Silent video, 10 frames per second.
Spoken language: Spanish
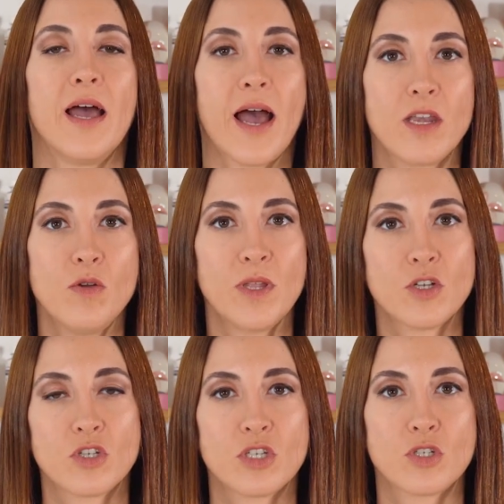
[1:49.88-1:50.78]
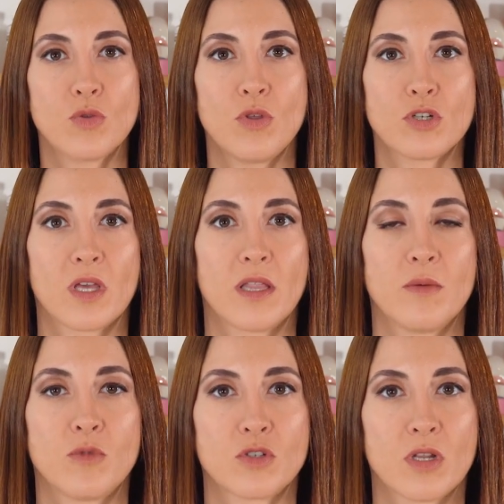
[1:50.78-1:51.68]
Hay numerosos estudios que han
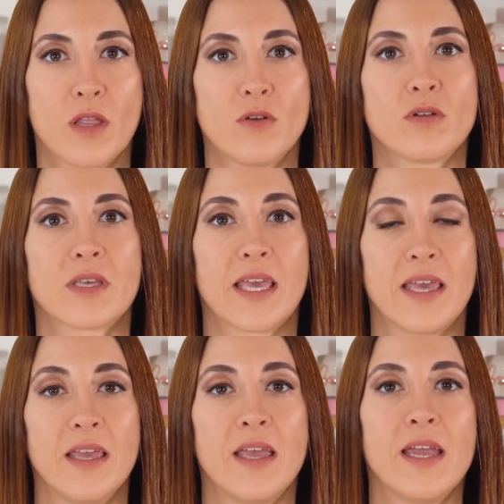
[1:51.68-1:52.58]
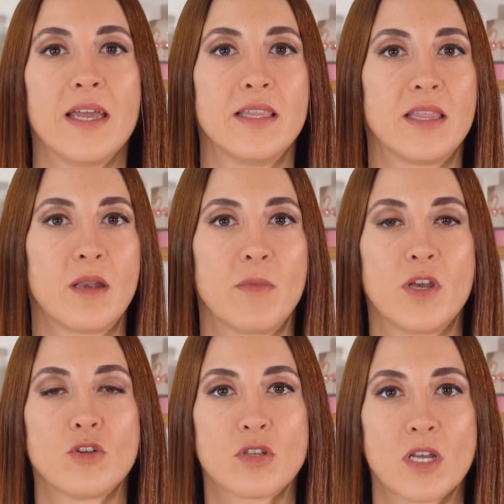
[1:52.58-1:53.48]
demostrado que en determinados